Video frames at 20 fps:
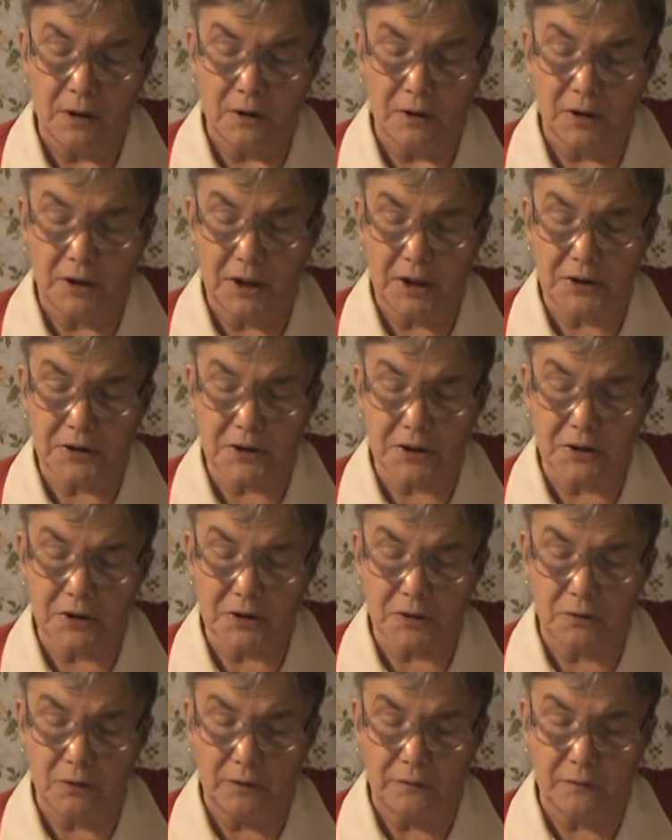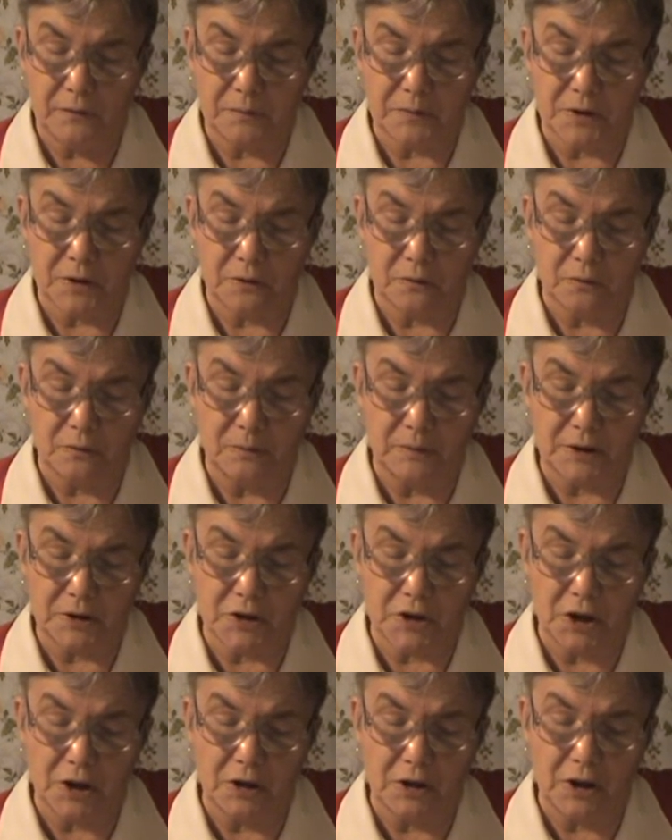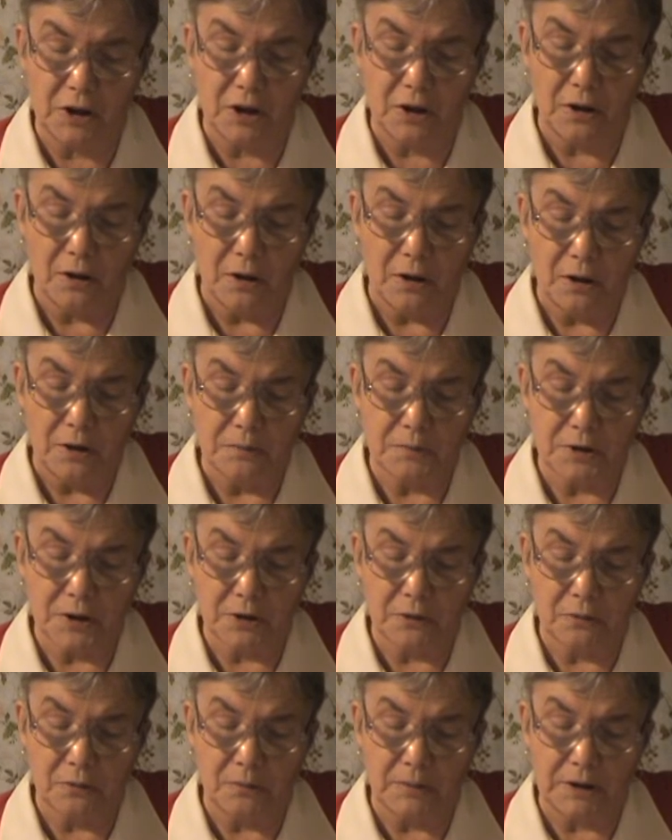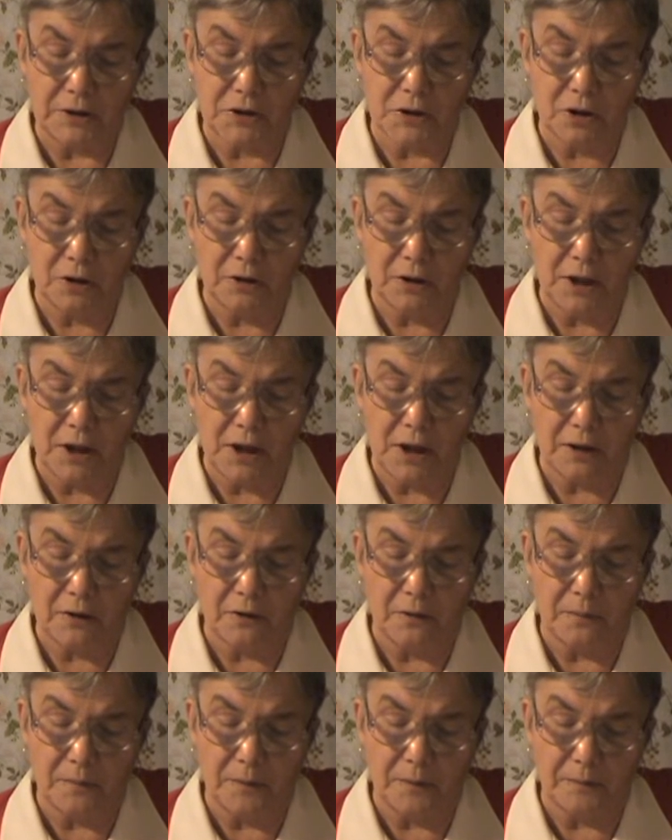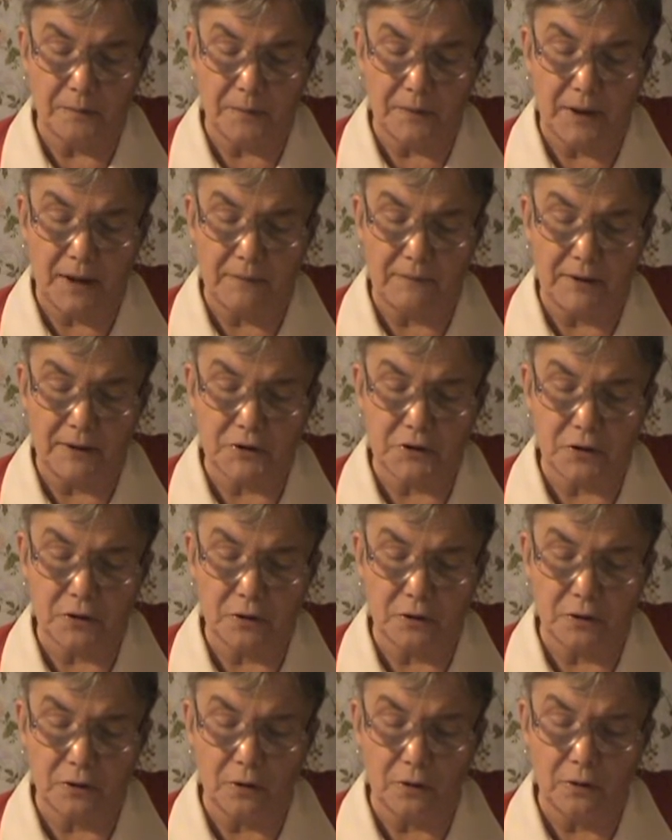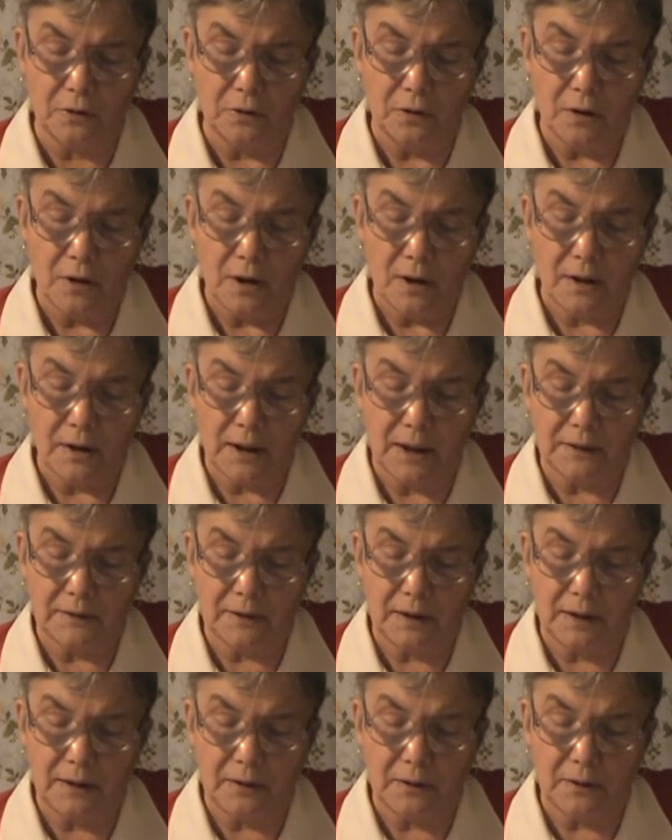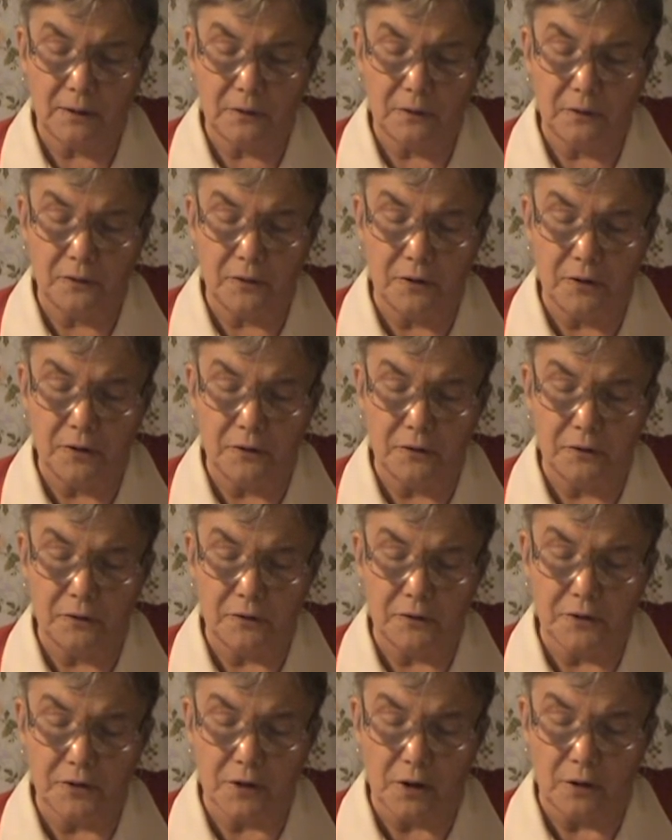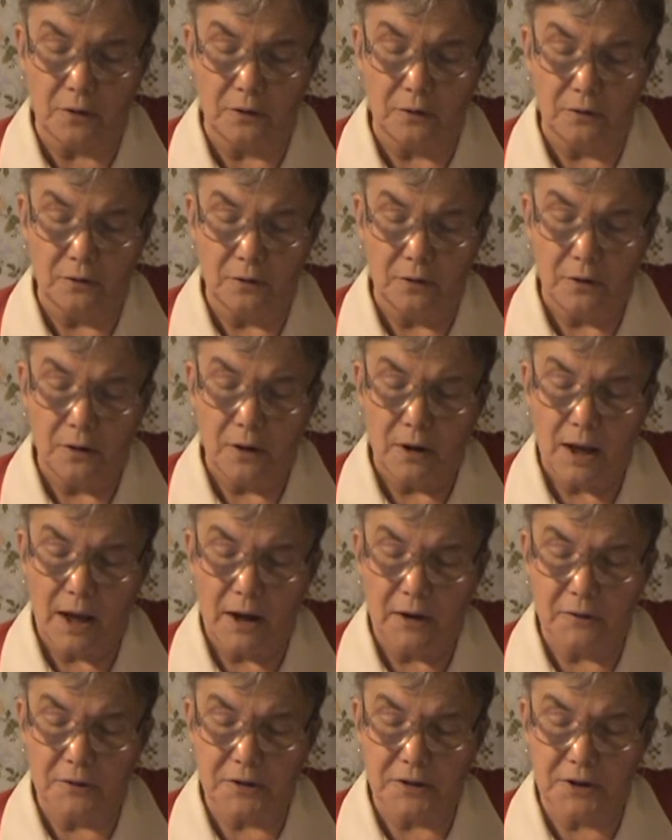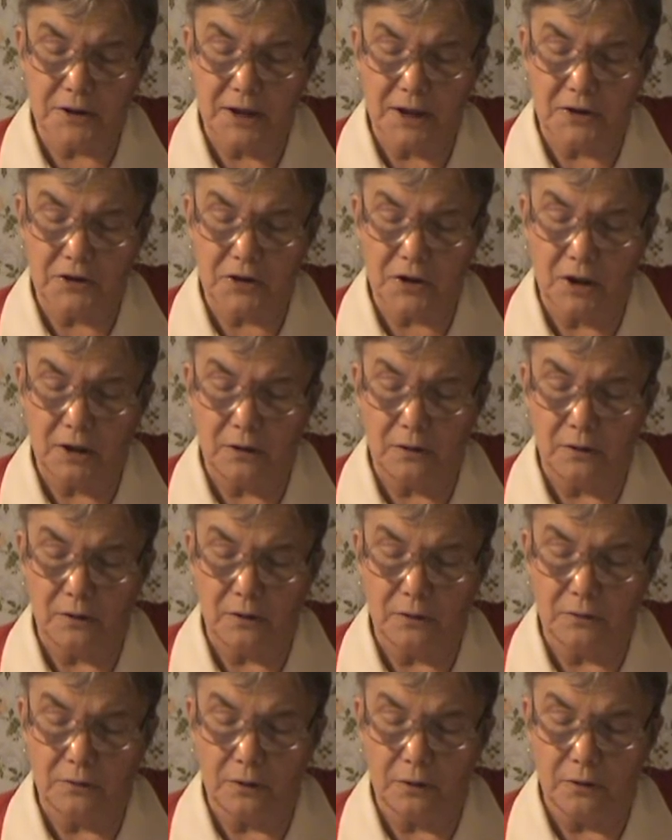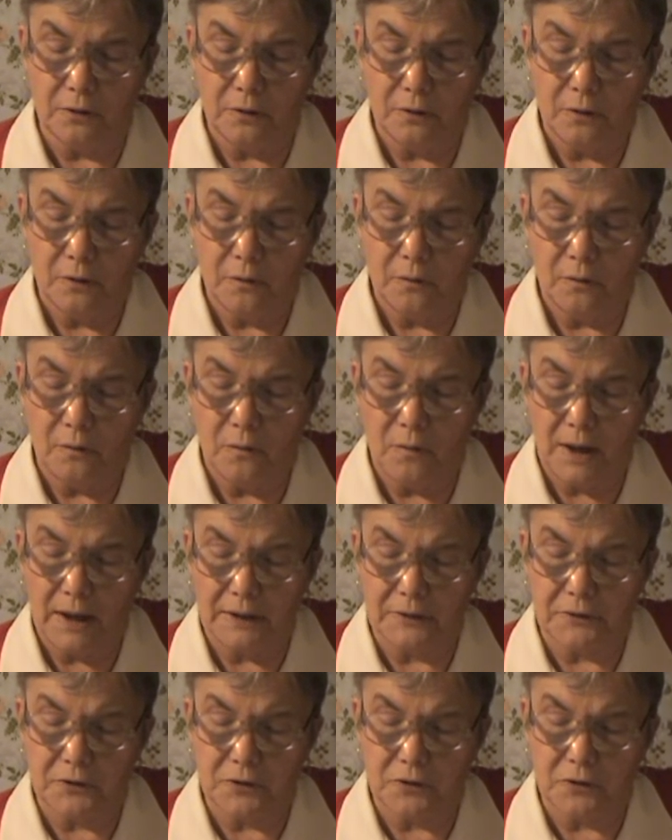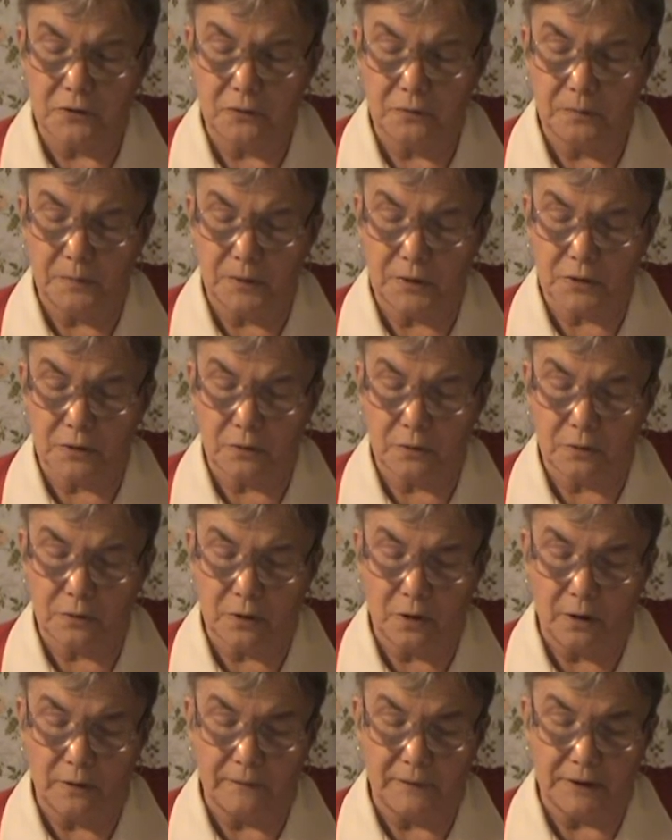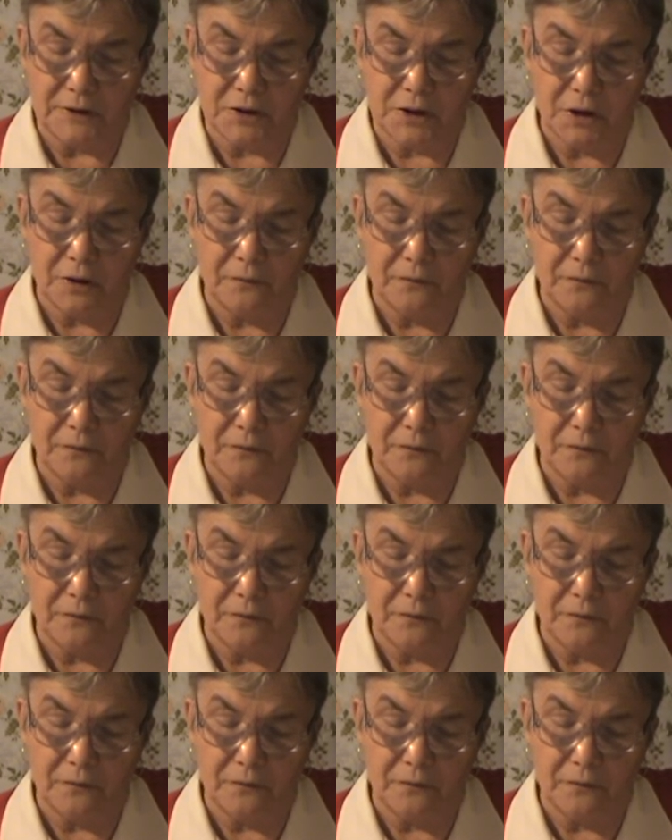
Greckie słowo przetłumaczenie, przetłumaczone jako poprawiać to katartizo, a oznacza ono uładzić, uporządkować.